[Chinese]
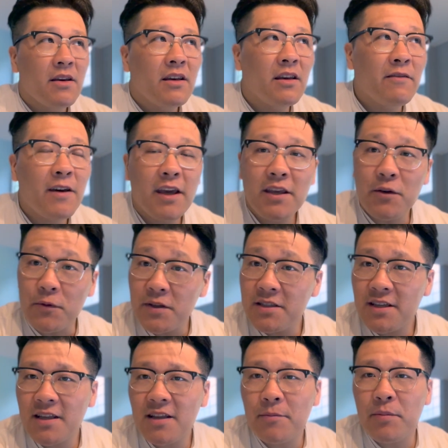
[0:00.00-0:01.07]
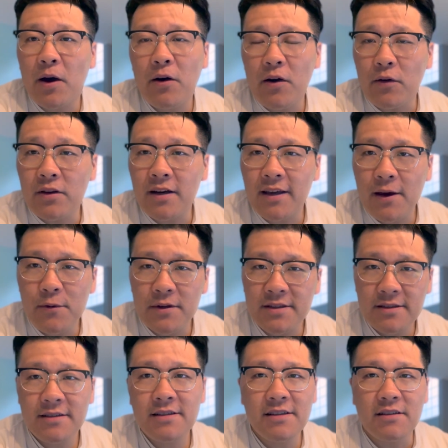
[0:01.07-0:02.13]
因为有一些的表友呢给我
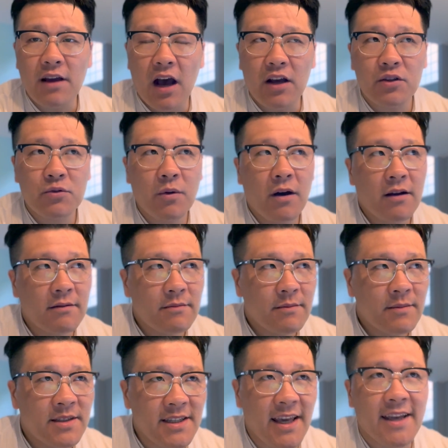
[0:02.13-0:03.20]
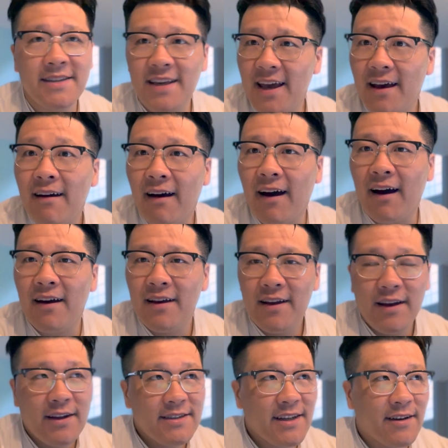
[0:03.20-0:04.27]
私信啊，说姐姐啊，
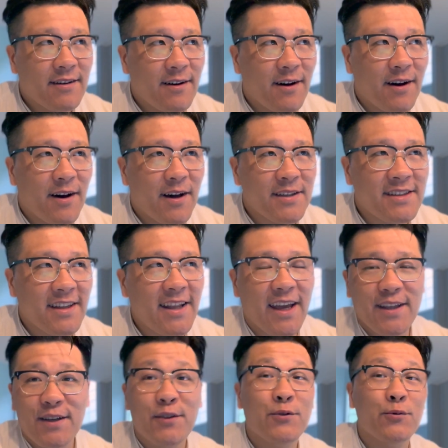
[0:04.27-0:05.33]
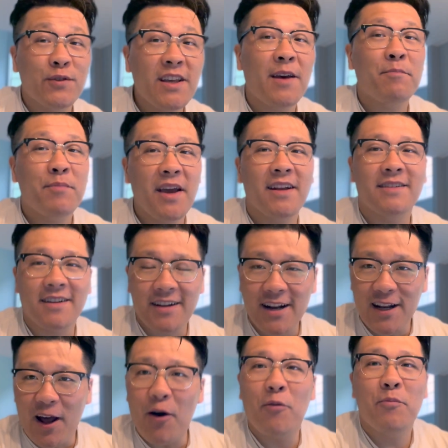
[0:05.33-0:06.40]
这个现在已经逐渐变成了
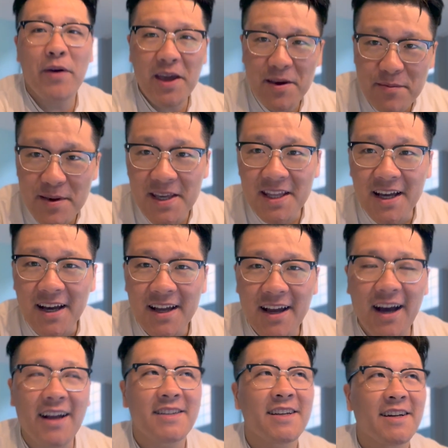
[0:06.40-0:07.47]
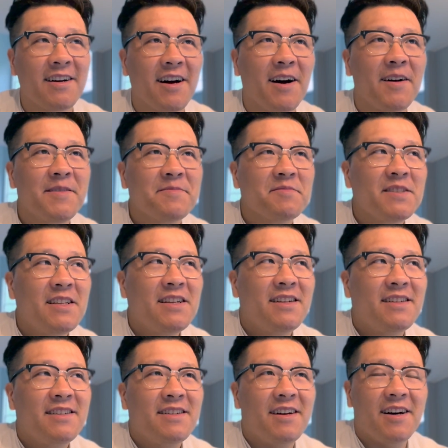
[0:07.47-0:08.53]
老 baby 的啊，这个
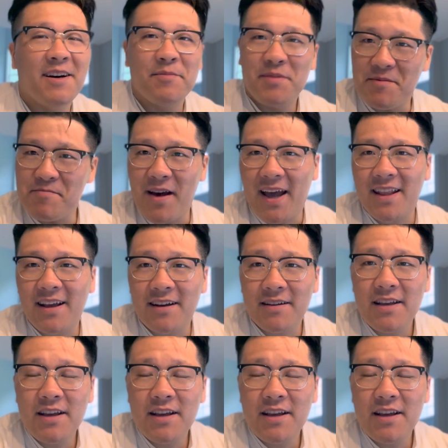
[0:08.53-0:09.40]
呃品牌呢，